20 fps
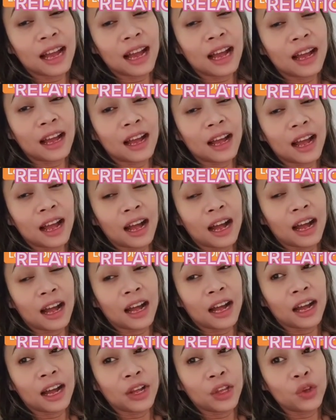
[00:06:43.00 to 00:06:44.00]
uh, ah,
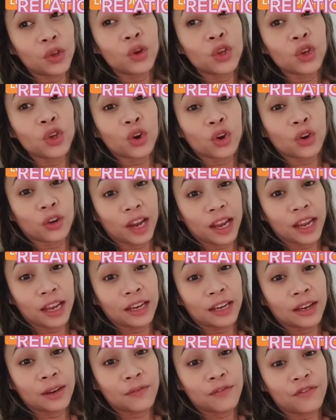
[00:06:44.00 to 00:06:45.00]
yung Ukraine
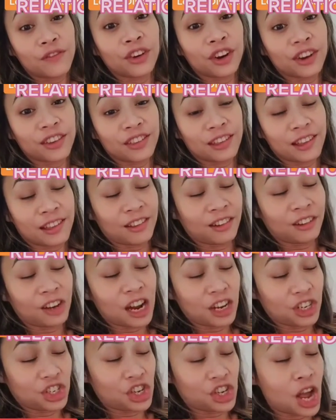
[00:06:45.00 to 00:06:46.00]
versus
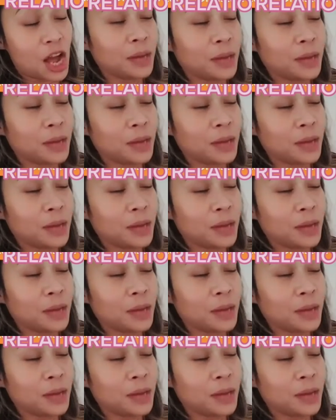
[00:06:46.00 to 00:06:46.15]
Russia.